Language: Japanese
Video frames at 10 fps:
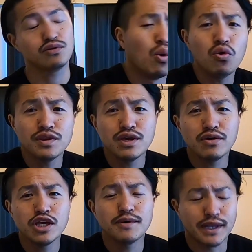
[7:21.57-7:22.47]
で本に
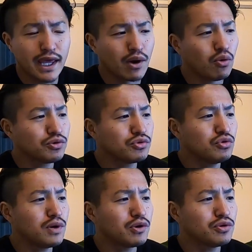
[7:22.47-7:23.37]
を言えばね、本
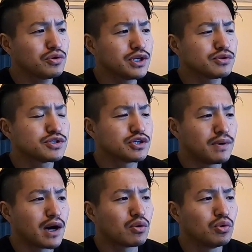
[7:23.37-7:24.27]
当は俺の予定として
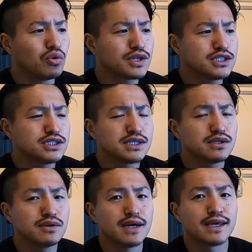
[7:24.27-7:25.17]
は、この同じ時
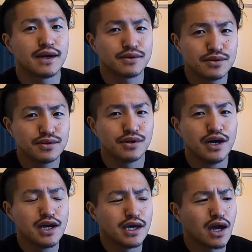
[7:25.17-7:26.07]
期ぐらいにある
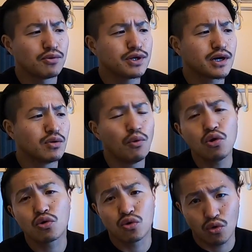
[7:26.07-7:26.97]
アフリカの
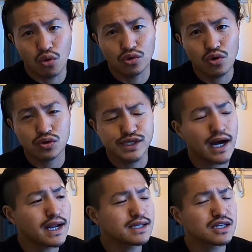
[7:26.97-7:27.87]
モロッコの
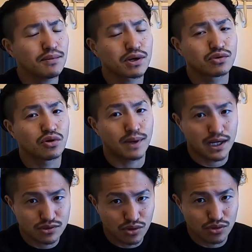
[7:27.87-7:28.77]
サハラ砂漠の
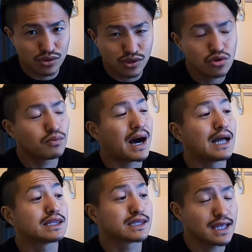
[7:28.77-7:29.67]
マラソンっていうのも
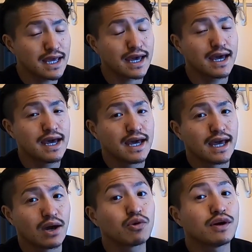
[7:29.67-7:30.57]
あって、
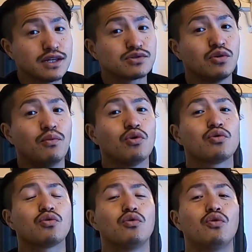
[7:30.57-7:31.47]
え俺はね、その
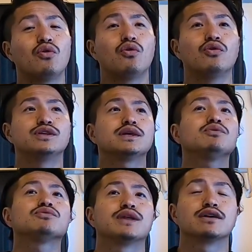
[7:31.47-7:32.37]
モロッコ行った
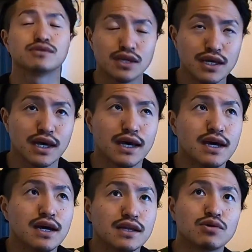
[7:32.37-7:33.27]
ことなくて、
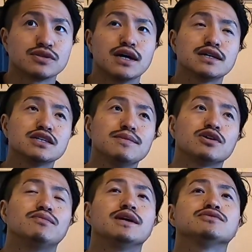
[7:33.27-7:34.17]
でこのサハラ砂
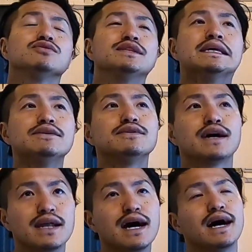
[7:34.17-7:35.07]
漠のマラソン出る
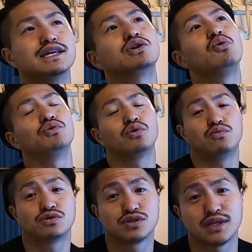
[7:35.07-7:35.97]
から行こうと
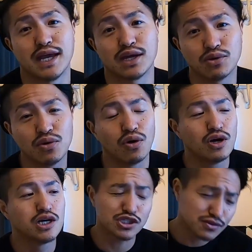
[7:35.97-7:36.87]
思っちゃったんやけど
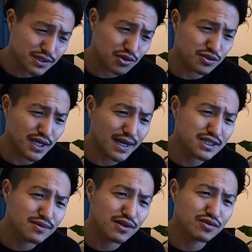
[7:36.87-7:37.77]
実はその
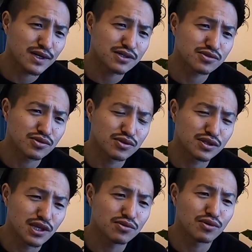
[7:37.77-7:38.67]
サハラ砂漠マラソンっ
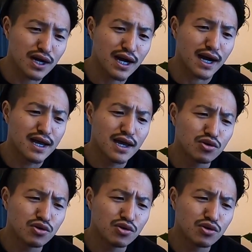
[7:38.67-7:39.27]
ていうのが